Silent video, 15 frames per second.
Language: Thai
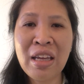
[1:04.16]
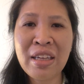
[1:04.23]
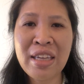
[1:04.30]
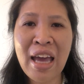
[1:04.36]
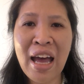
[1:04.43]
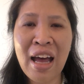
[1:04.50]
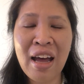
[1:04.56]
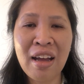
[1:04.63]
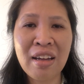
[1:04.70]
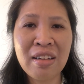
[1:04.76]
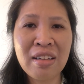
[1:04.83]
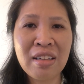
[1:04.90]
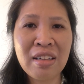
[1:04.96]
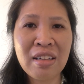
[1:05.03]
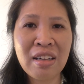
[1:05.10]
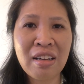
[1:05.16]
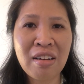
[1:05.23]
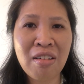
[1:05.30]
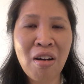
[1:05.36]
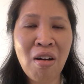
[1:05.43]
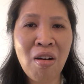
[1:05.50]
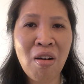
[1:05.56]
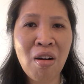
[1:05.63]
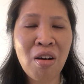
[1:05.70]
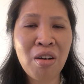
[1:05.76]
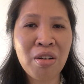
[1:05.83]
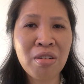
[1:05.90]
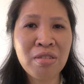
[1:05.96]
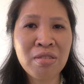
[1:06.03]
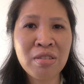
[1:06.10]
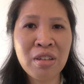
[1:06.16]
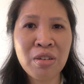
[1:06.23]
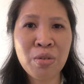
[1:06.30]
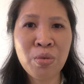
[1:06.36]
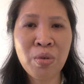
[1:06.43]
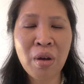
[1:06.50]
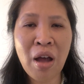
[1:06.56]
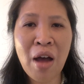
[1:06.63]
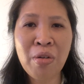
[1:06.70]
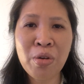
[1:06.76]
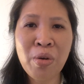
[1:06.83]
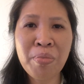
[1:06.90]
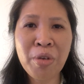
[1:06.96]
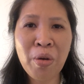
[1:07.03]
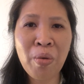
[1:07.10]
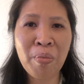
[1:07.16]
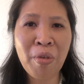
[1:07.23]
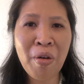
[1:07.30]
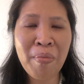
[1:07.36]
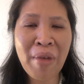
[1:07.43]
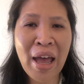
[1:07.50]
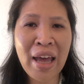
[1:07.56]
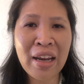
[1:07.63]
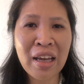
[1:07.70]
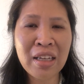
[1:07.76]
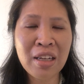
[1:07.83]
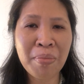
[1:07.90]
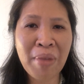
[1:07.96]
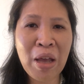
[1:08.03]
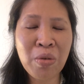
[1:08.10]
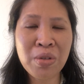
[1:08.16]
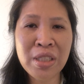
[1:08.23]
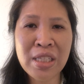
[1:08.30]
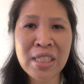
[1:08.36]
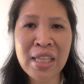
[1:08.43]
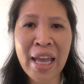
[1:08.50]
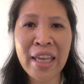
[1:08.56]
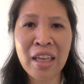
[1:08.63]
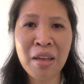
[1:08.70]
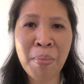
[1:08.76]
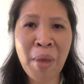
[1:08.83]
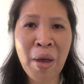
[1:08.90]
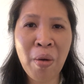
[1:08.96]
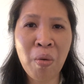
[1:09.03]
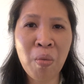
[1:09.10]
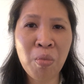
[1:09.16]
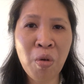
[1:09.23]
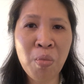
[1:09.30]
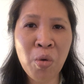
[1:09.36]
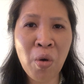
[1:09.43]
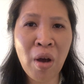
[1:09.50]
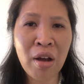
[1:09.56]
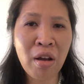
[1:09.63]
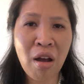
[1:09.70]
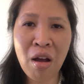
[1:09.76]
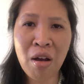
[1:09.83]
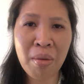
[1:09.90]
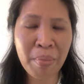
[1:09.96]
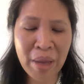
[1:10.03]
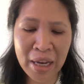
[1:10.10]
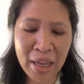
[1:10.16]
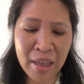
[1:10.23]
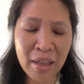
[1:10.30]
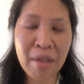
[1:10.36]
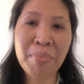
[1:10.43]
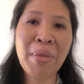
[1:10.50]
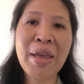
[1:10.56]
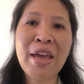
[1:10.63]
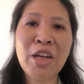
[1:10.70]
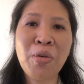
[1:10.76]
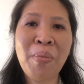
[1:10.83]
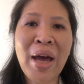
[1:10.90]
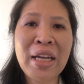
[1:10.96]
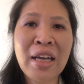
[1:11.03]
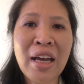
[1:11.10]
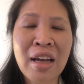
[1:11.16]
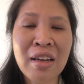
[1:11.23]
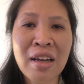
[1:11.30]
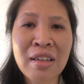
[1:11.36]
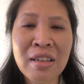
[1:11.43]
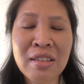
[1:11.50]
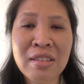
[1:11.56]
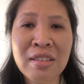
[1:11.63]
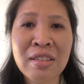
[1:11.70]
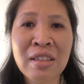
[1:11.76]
อย่าขอเข้าร่วมกลุ่มเข้ามานะคะถึงแม้คุณจะใส่อีเมลมั่วๆก็ไม่ได้ไม่อนุมัติค่ะก็คือ